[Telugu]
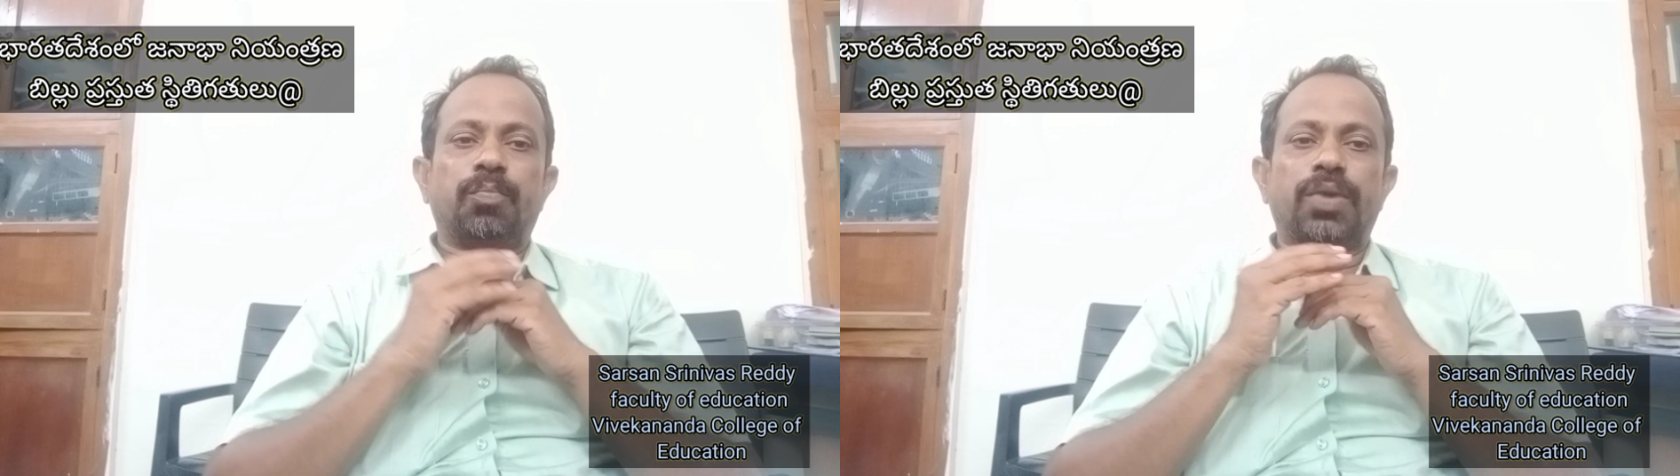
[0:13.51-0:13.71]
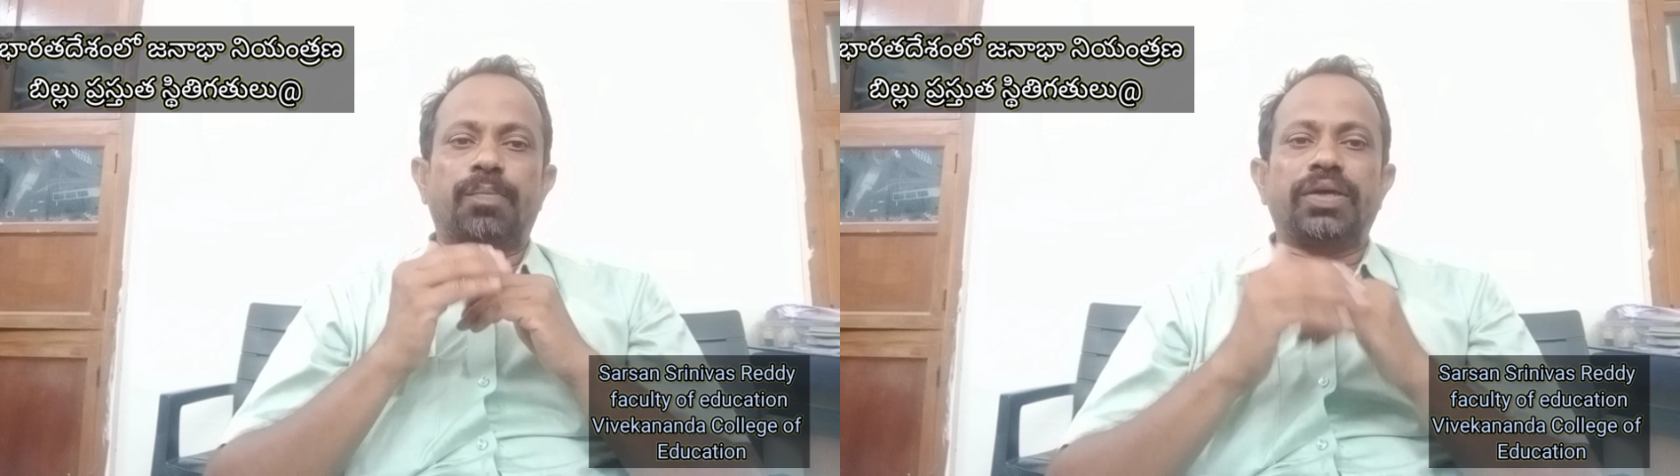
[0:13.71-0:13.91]

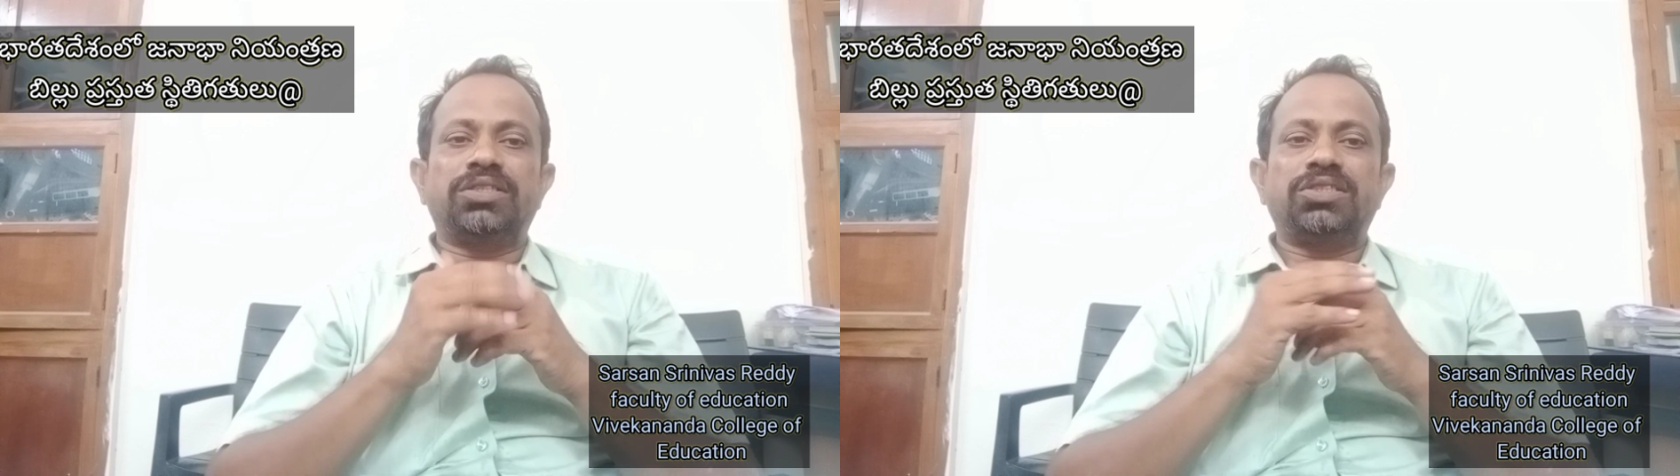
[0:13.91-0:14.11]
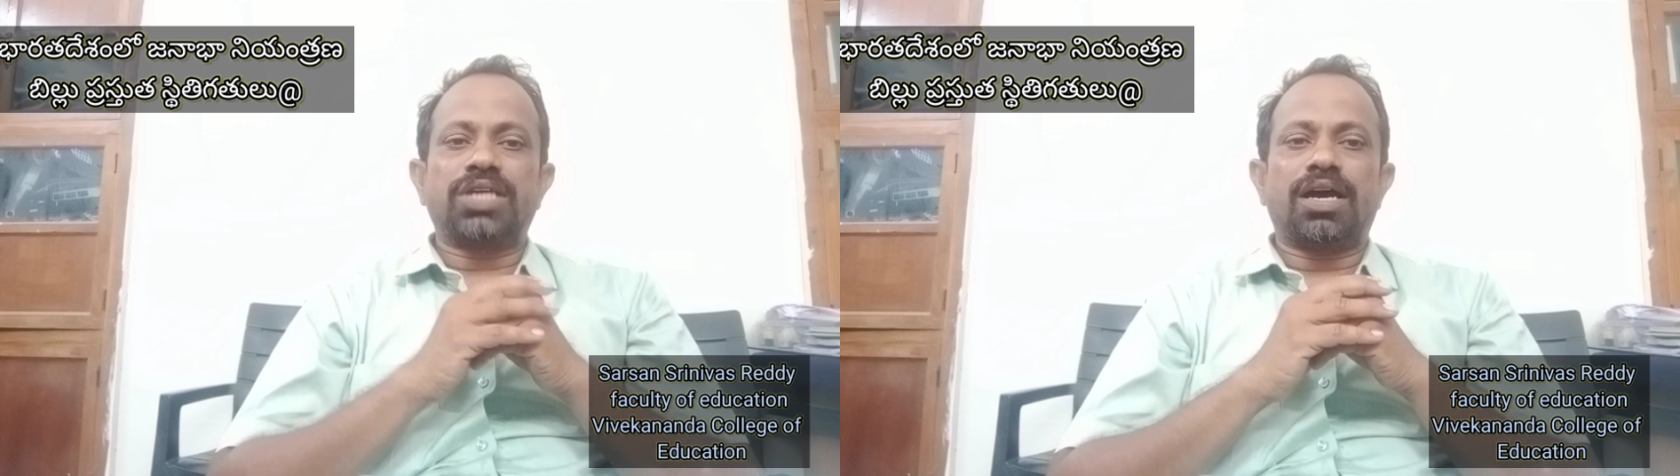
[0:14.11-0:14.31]

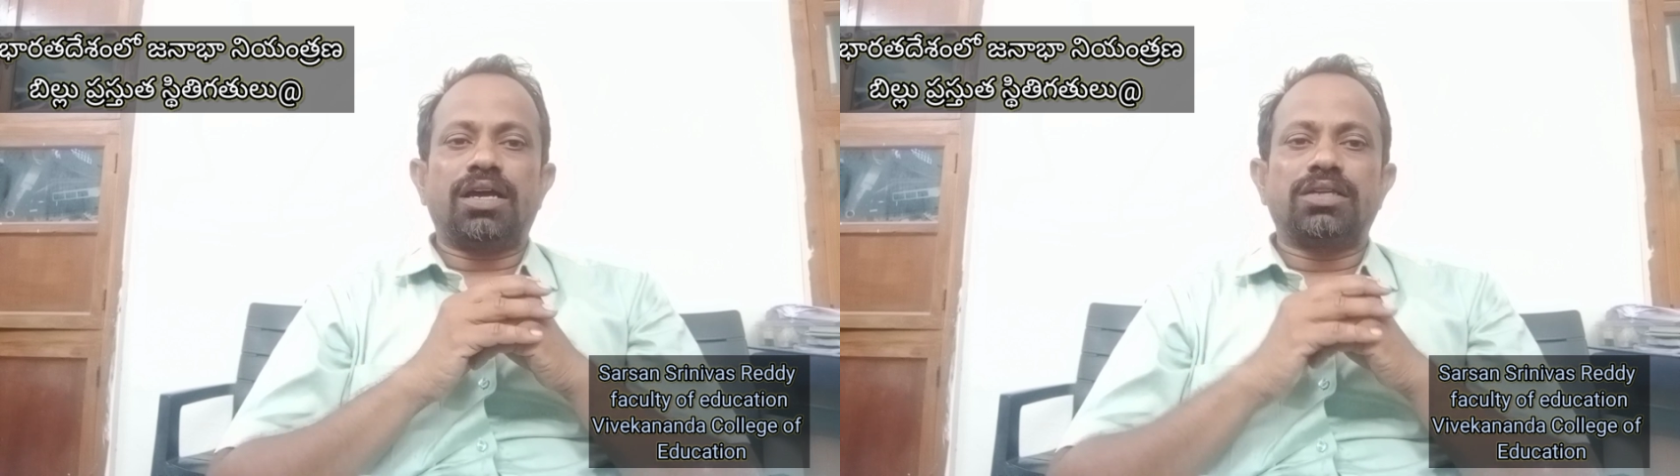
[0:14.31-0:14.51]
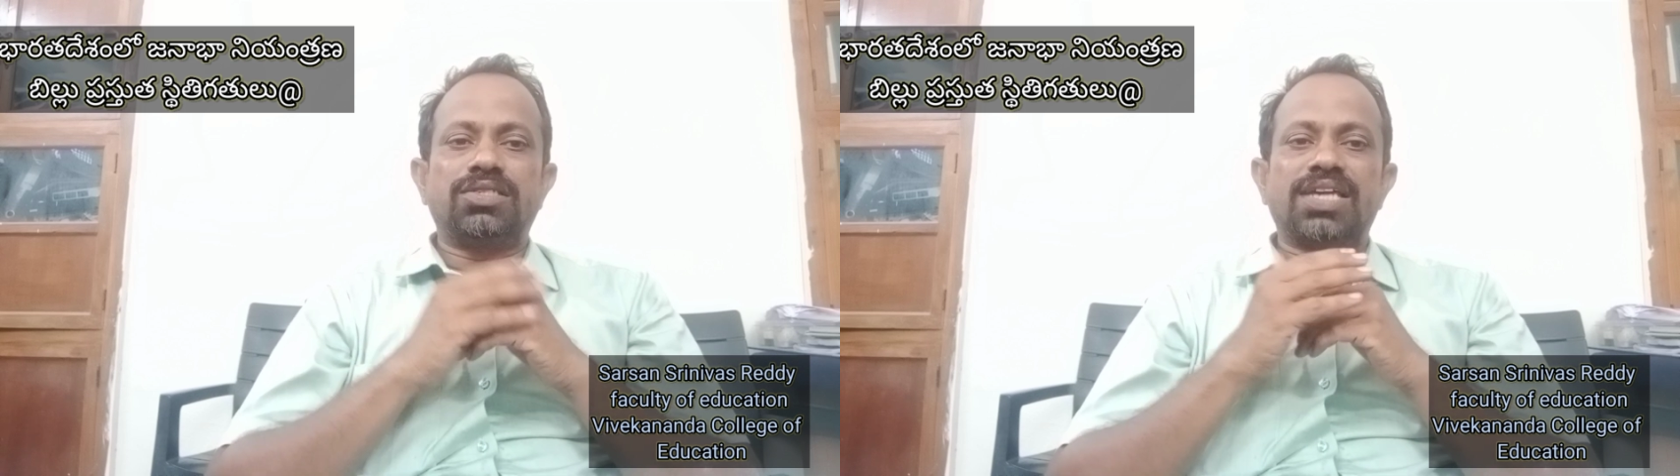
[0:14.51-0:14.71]
ప్రపంచ
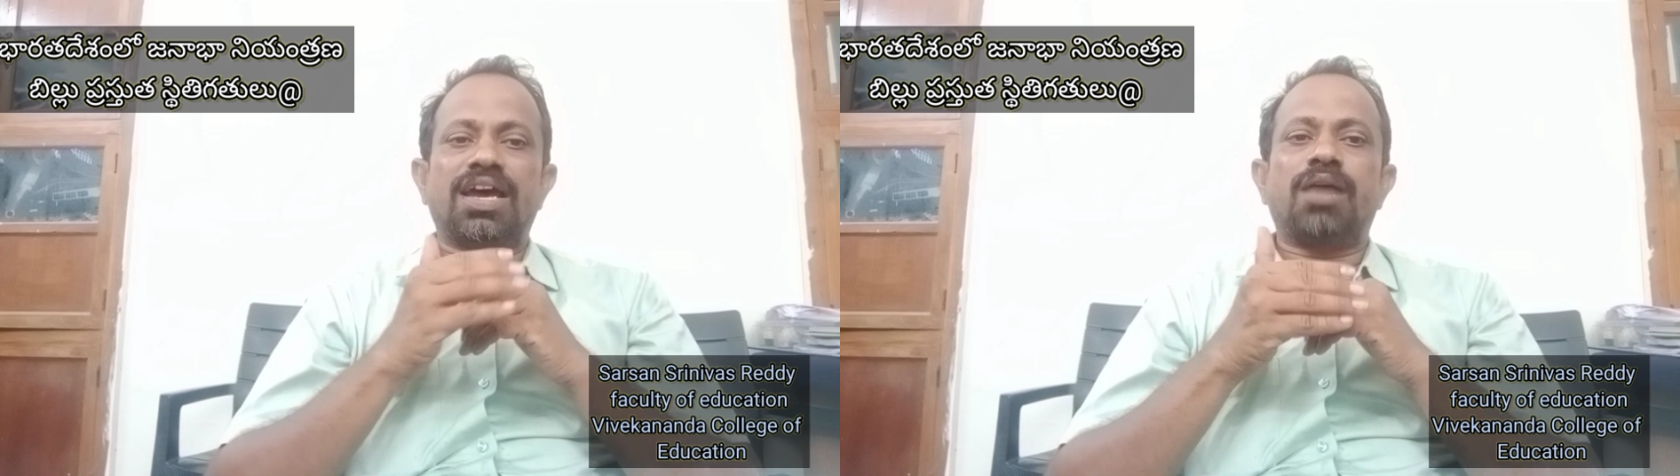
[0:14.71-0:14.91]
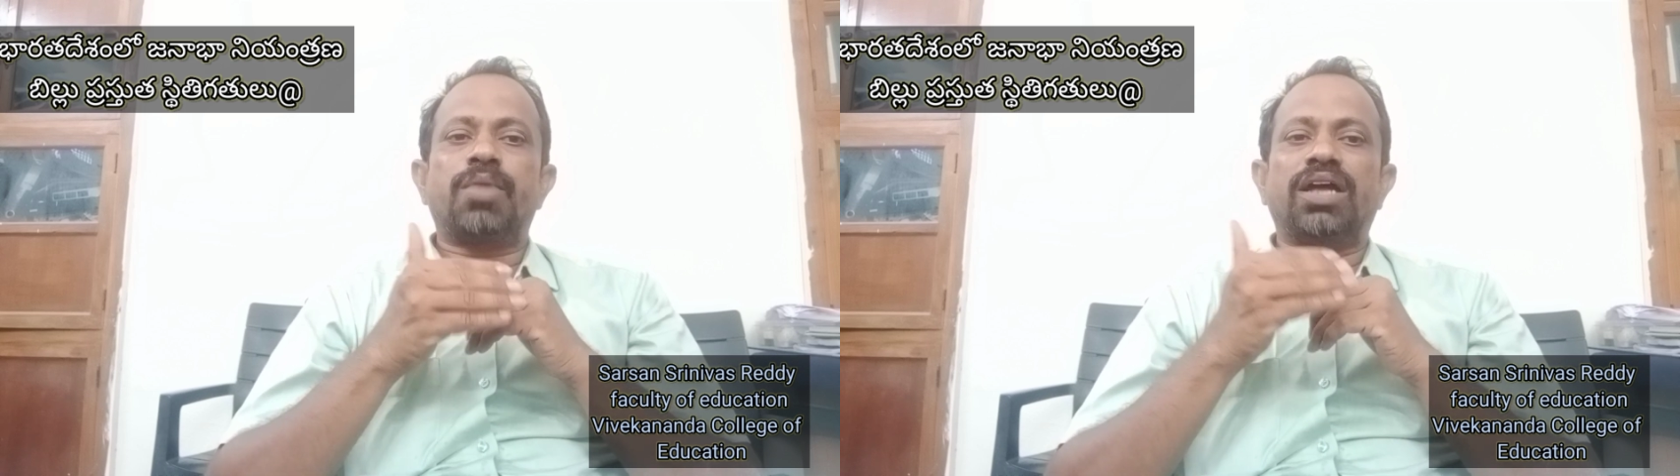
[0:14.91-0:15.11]

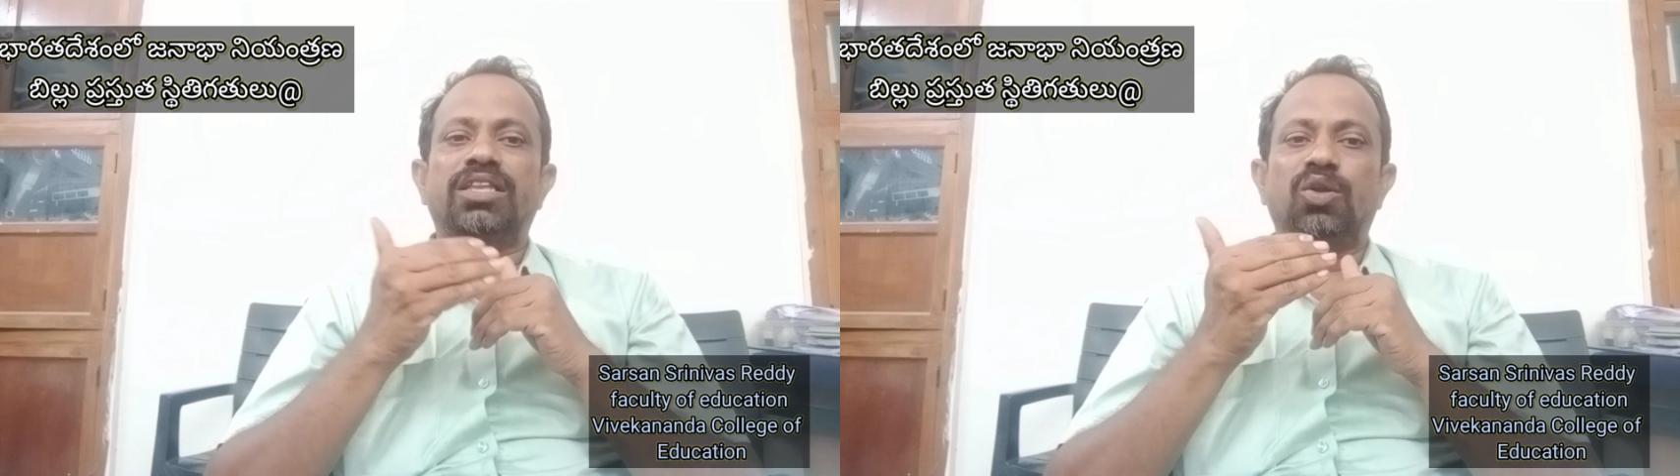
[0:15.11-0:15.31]
జనాభా